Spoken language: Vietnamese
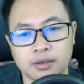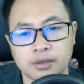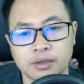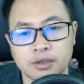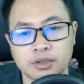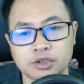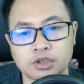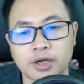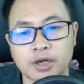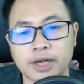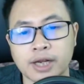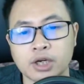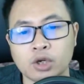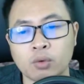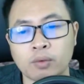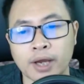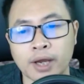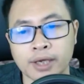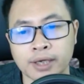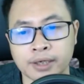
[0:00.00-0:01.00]
Cho nên
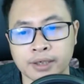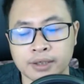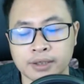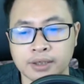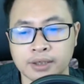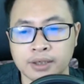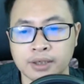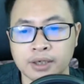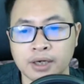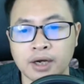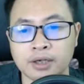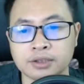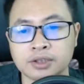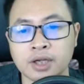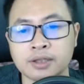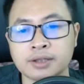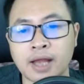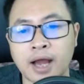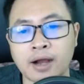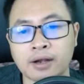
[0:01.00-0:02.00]
lúc ấy Ở dưới
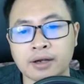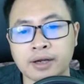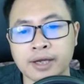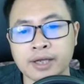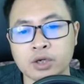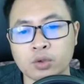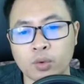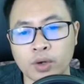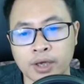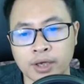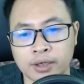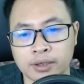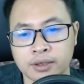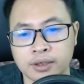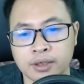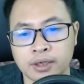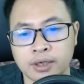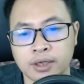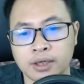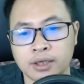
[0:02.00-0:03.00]
tàng cây quế
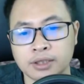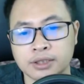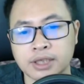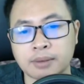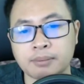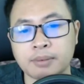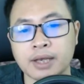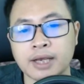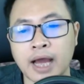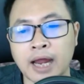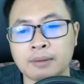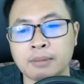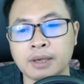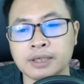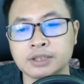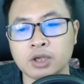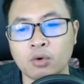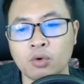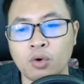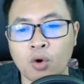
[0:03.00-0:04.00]
Trần Bình An mới
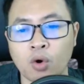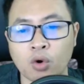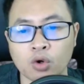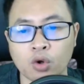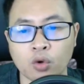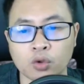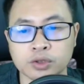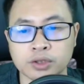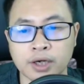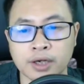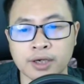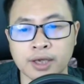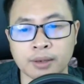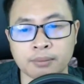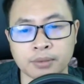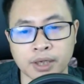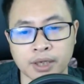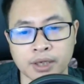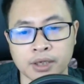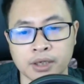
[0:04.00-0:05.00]
giấu hồ lô dưỡng kiếm
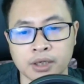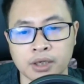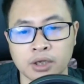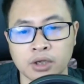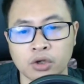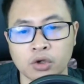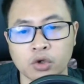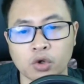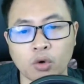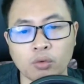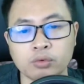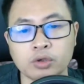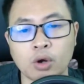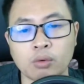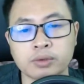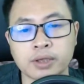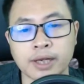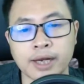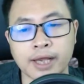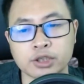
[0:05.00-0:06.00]
đi Cũng
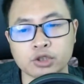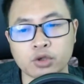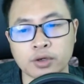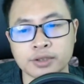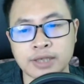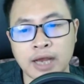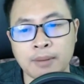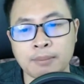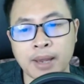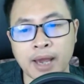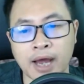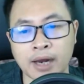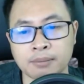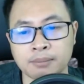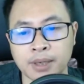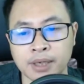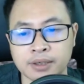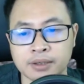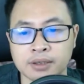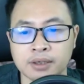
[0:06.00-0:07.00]
không thể để cho cha mẹ hắn
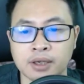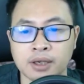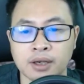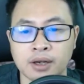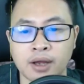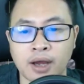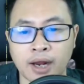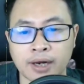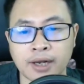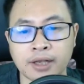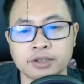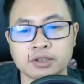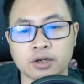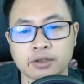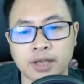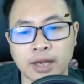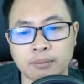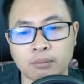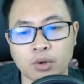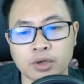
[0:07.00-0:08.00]
biết Hắn đã trở
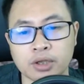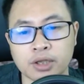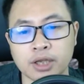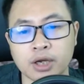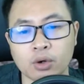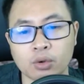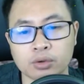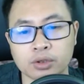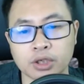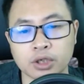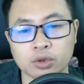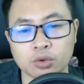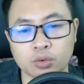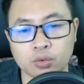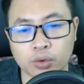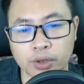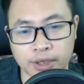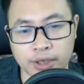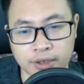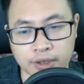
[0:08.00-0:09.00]
thành một tiểu tử
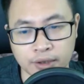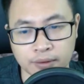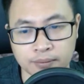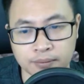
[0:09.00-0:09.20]
quỷ được